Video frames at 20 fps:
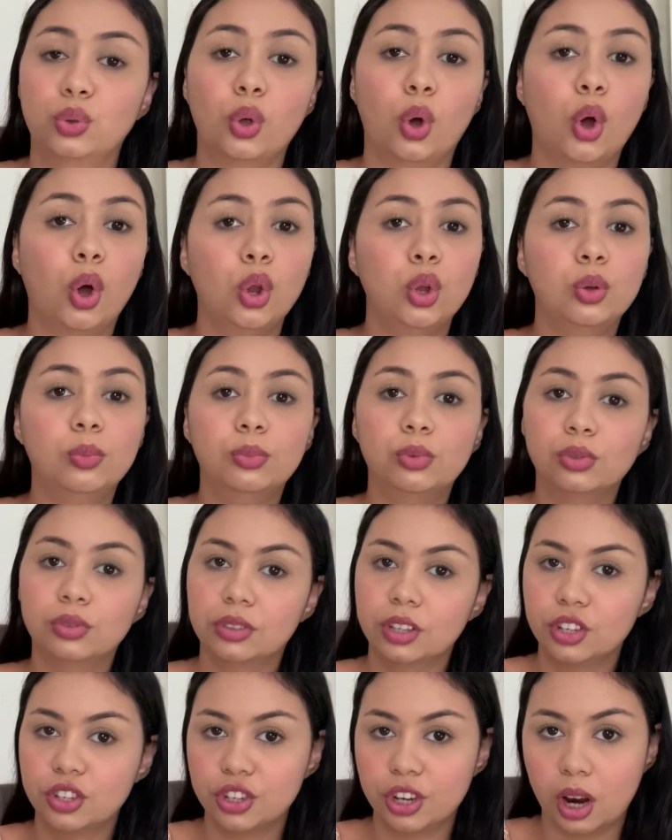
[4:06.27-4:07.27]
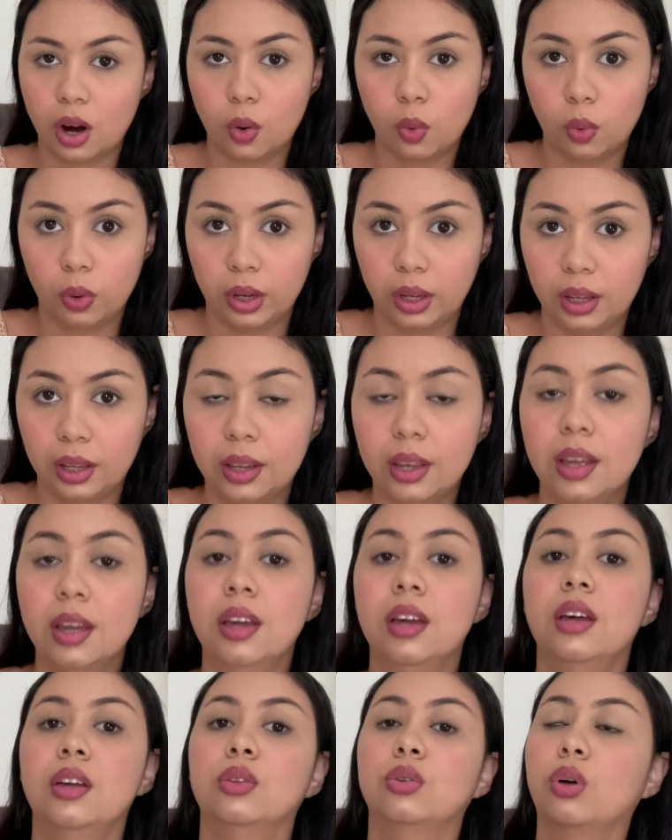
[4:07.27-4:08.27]
Todo mundo tem dia ruim,
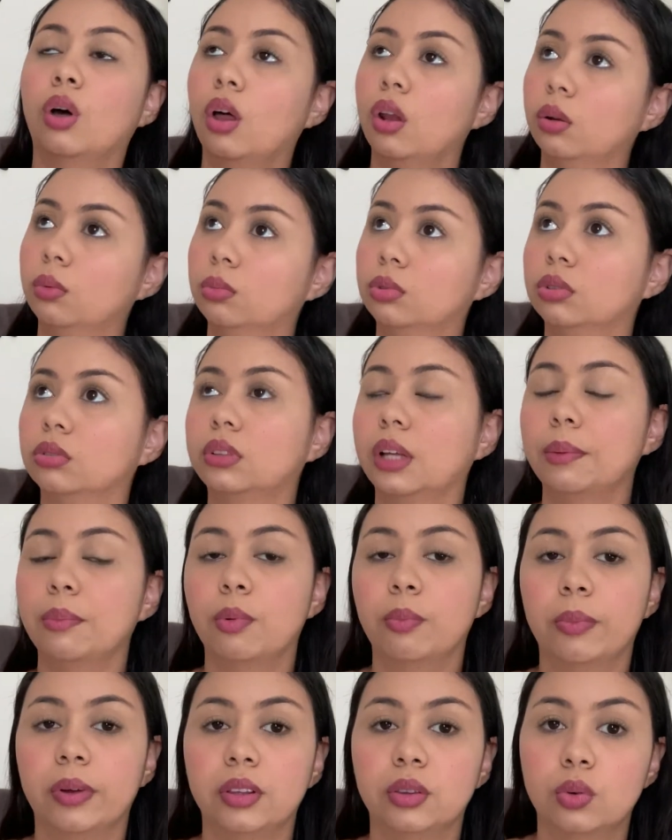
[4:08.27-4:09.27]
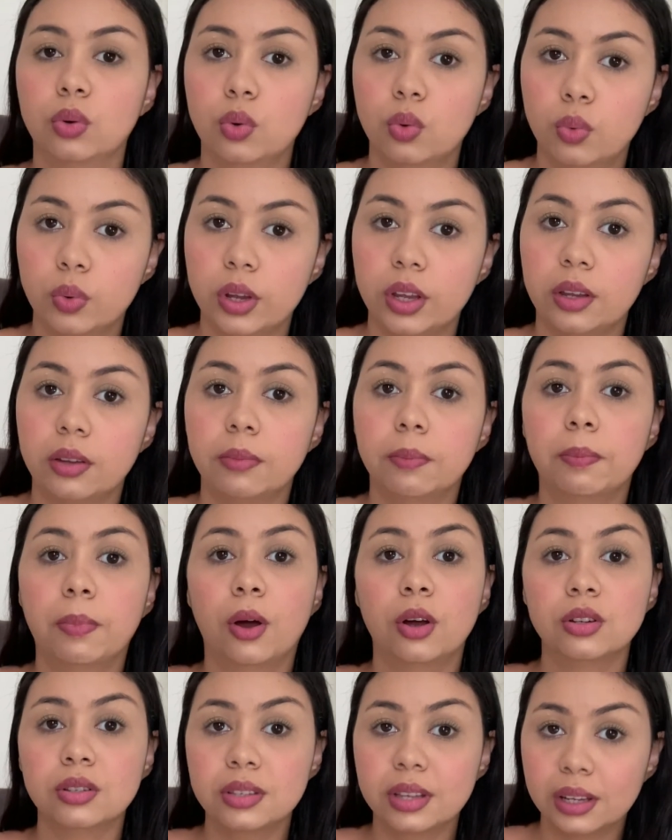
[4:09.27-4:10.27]
todo mundo tem momento ruim,
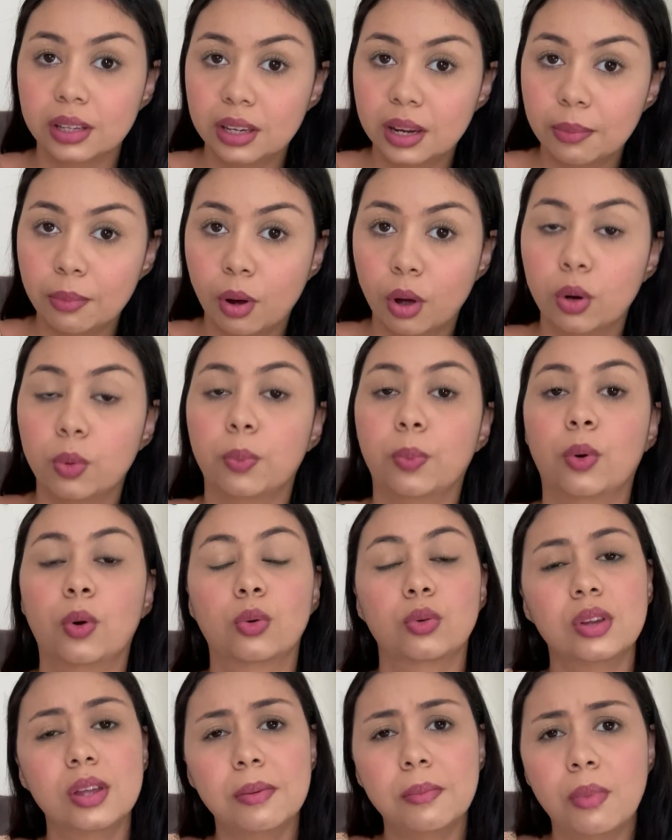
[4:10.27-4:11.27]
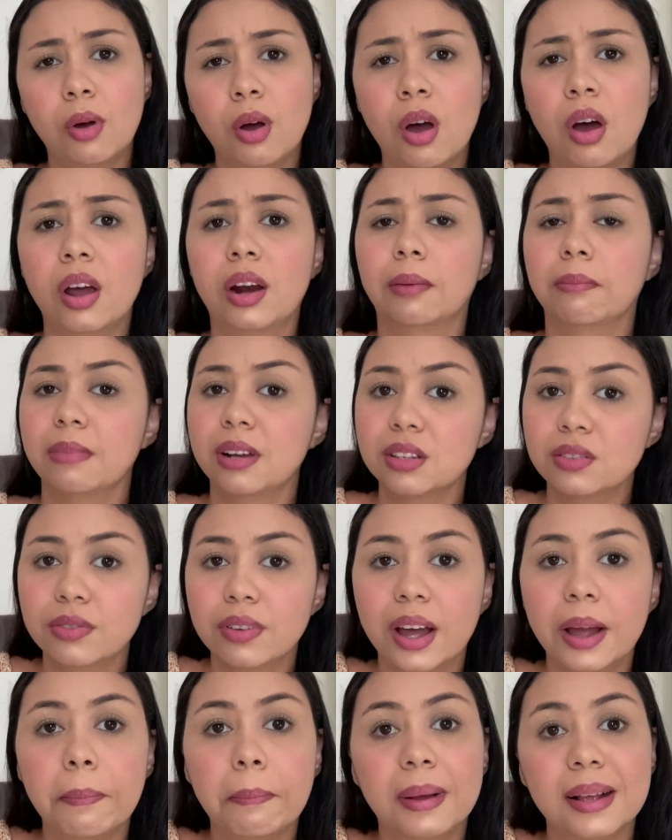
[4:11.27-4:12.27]
pode ser que demore um pouco, demora, mas
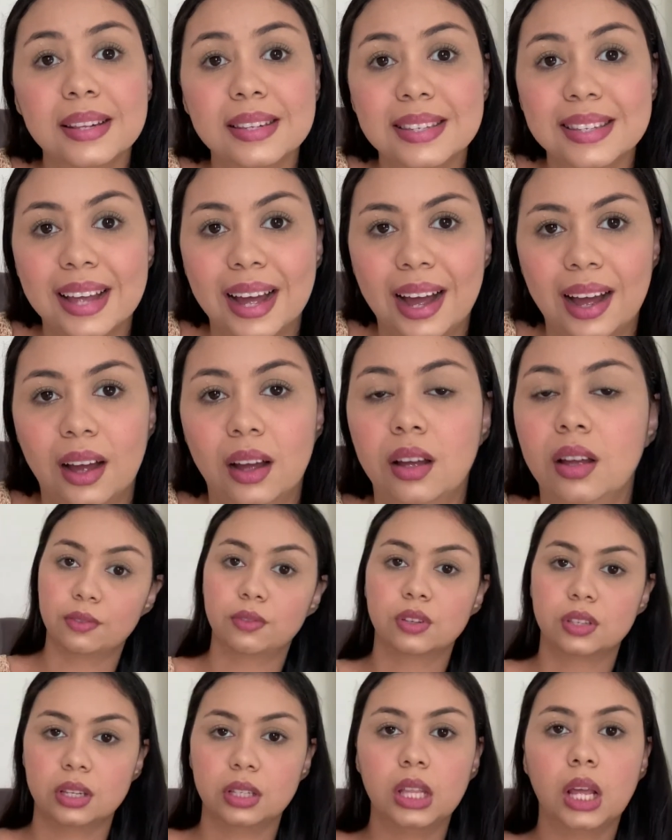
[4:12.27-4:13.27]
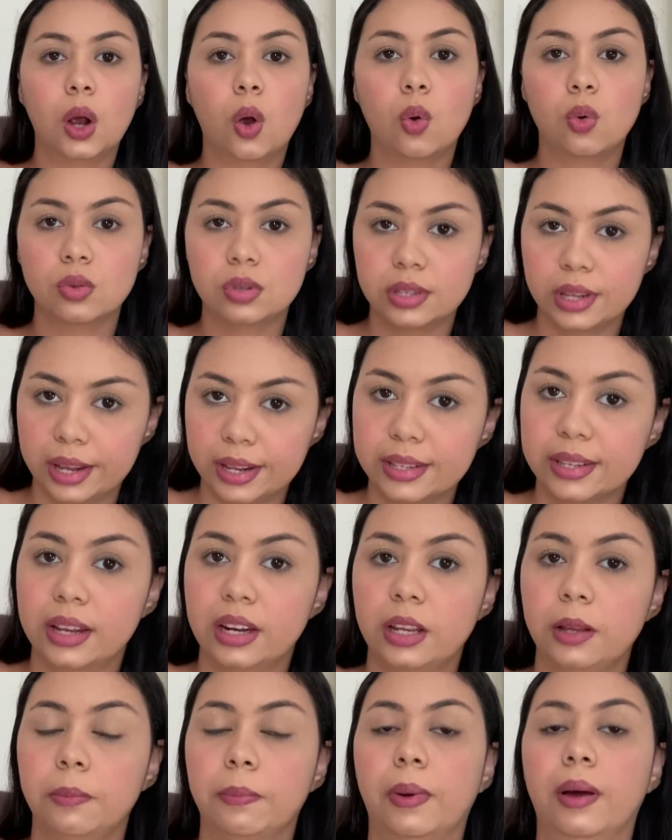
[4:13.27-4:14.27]
vai passar. Se você tem a consciência
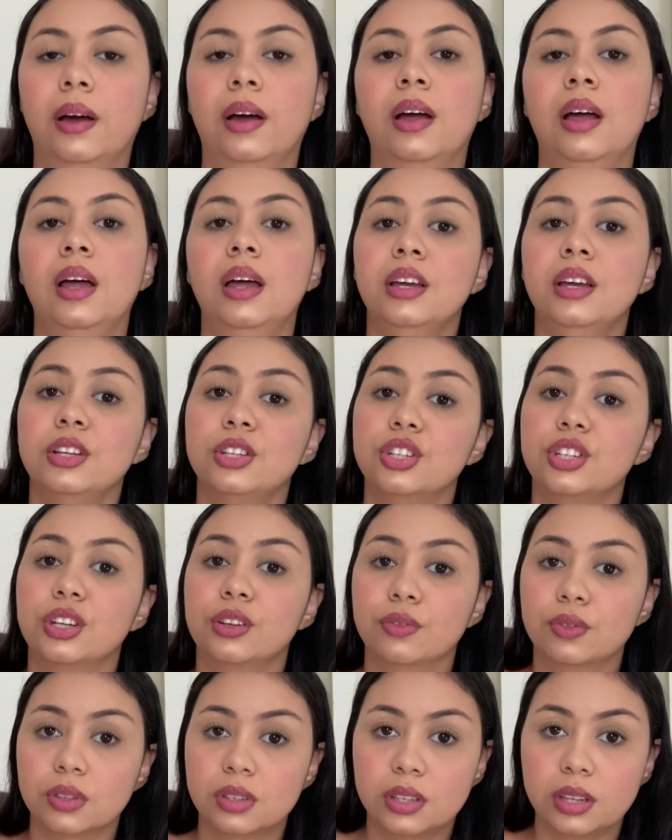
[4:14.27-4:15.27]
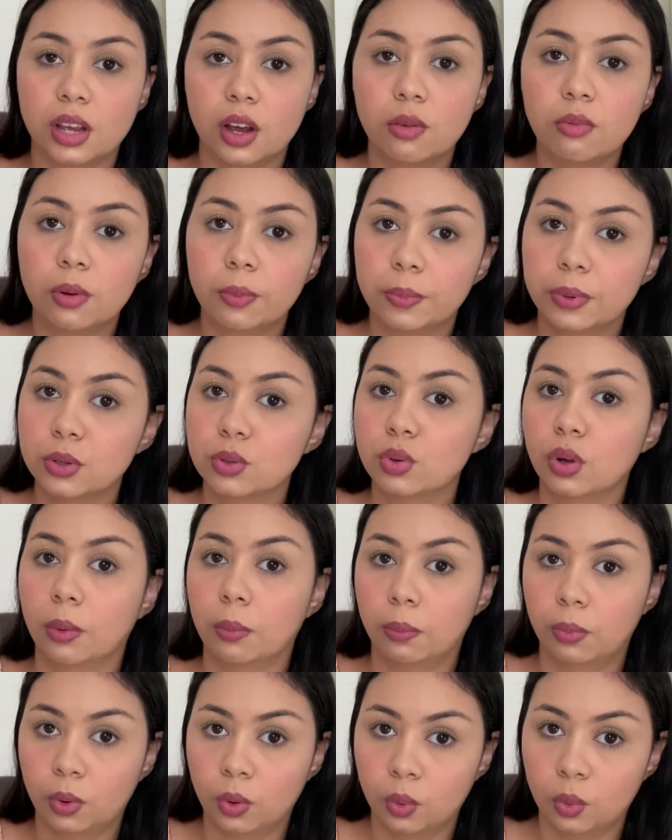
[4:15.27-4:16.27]
limpa de que você é uma pessoa
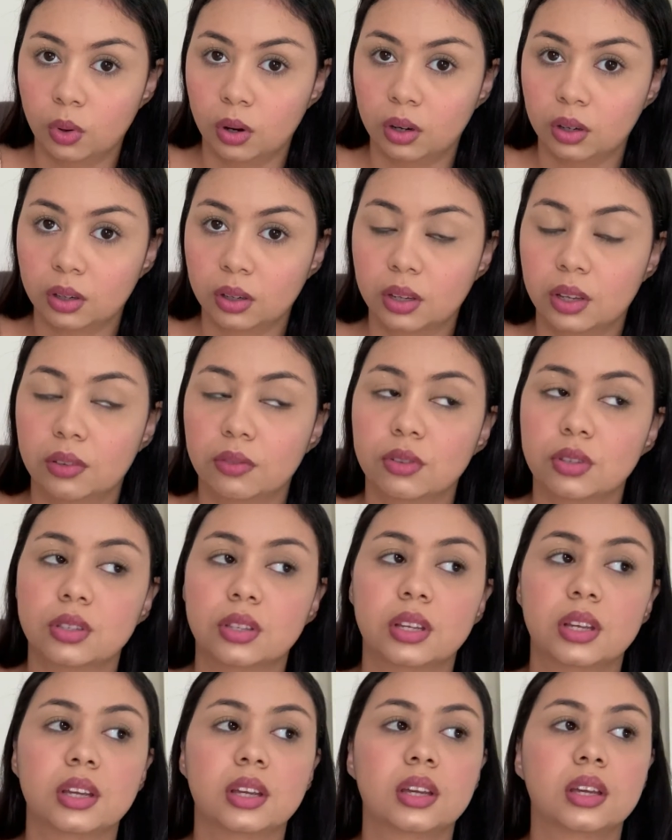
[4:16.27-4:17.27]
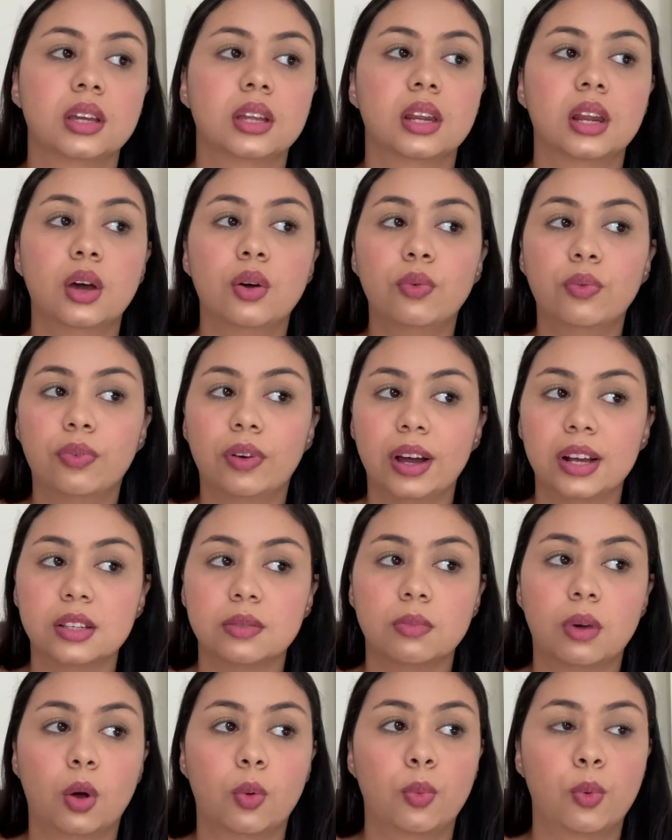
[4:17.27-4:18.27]
boa, que você não
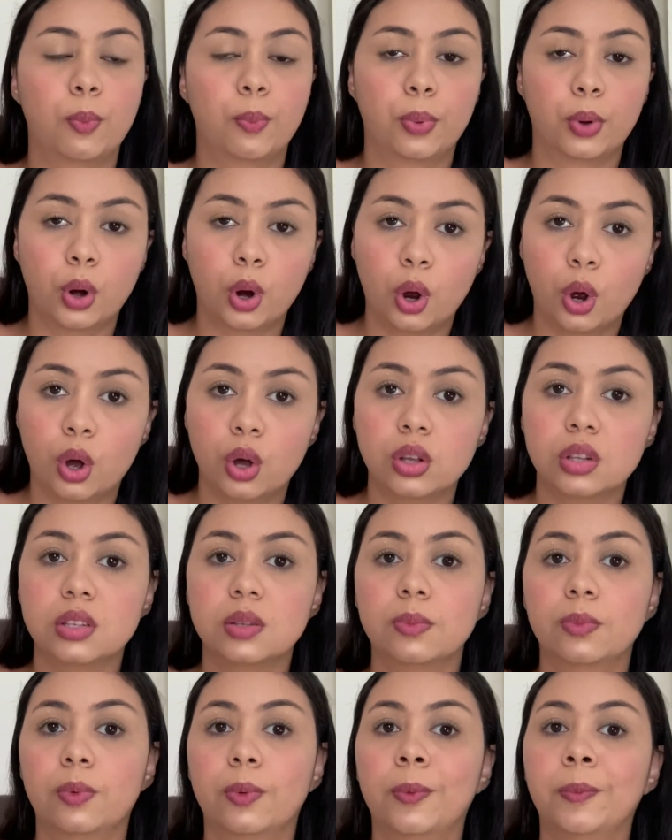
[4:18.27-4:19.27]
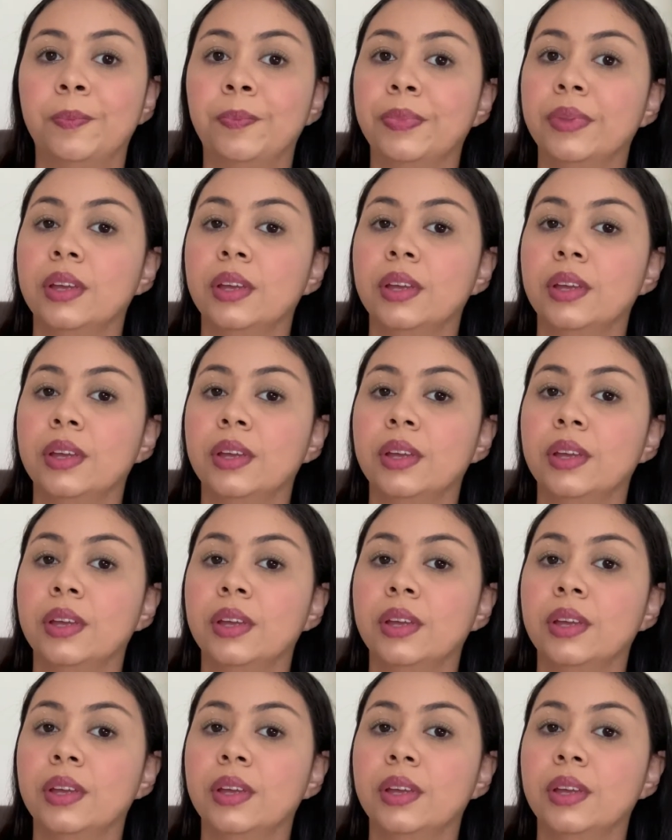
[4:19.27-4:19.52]
faz mal pro próximo,